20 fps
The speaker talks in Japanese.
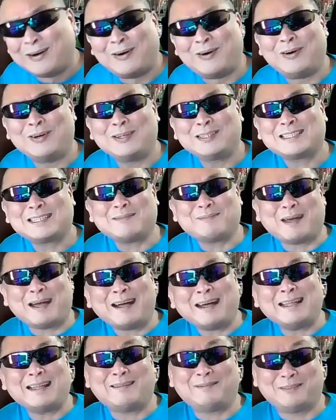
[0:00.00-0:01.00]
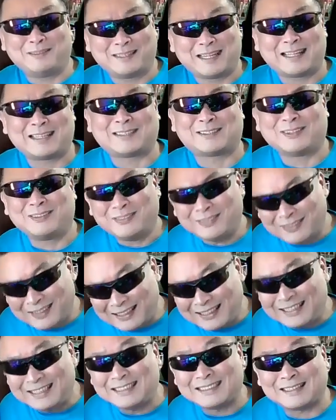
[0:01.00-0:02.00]
おじいバカだもんだってしょうがね
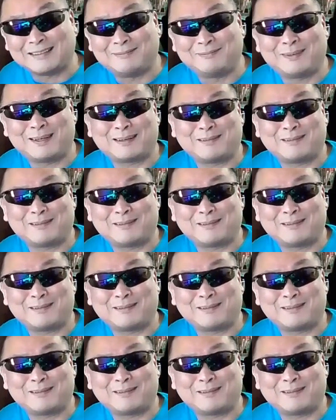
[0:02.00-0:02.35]
えじゃん